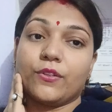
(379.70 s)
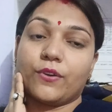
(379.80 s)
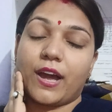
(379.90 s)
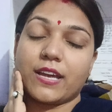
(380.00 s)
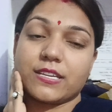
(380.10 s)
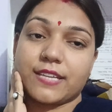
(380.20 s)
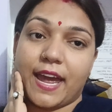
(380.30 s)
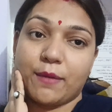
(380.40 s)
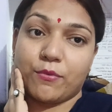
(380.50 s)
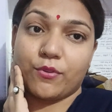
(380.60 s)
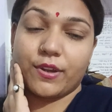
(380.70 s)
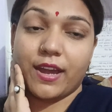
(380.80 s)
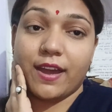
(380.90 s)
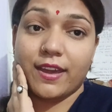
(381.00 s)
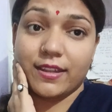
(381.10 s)
तो गाइस टाइम हो
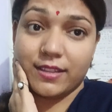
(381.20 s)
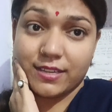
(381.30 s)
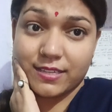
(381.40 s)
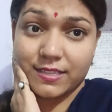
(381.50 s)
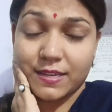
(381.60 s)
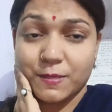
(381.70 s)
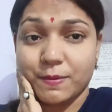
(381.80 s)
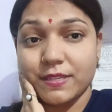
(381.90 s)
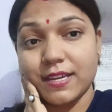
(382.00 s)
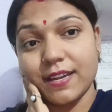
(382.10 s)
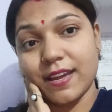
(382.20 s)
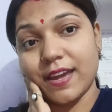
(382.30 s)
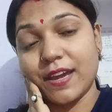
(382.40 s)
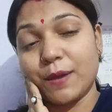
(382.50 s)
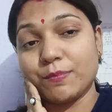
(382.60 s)
गया है दस दस बज गए
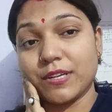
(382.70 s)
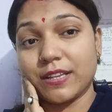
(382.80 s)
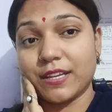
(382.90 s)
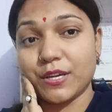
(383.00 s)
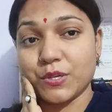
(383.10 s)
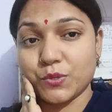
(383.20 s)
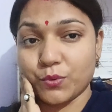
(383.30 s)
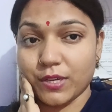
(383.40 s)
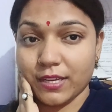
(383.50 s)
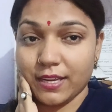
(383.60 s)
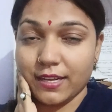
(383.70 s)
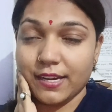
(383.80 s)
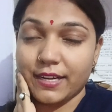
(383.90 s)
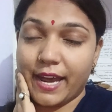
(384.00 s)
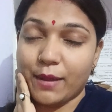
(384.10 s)
हैं अब चलते हैं सोने के
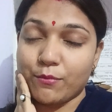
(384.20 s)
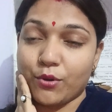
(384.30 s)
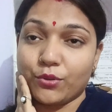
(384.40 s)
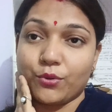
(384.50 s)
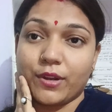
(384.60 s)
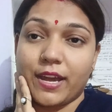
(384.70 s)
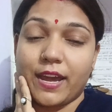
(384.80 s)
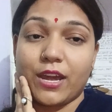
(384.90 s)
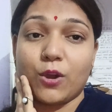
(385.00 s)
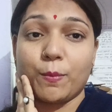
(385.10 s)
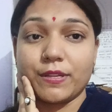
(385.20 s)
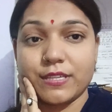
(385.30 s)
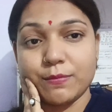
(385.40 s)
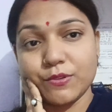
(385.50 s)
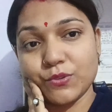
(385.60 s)
लिए टाइम बहुत हो गया है और
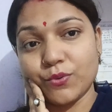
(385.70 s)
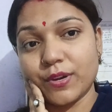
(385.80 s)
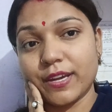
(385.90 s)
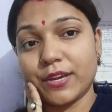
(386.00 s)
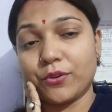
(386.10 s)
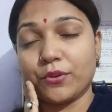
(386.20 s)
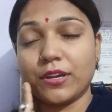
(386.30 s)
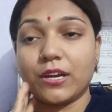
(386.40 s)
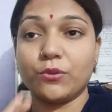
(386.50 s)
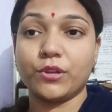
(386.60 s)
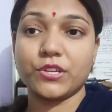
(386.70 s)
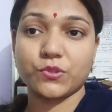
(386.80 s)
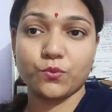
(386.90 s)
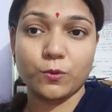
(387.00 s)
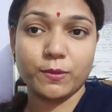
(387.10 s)
बच्चे भी सो गए हैं क्योंकि कल उन्हें
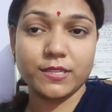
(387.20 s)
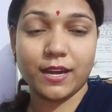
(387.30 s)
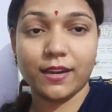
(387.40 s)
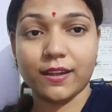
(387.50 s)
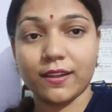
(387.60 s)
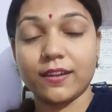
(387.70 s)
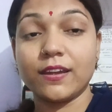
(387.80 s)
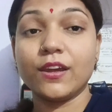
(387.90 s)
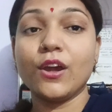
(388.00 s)
स्कूल भी जाना है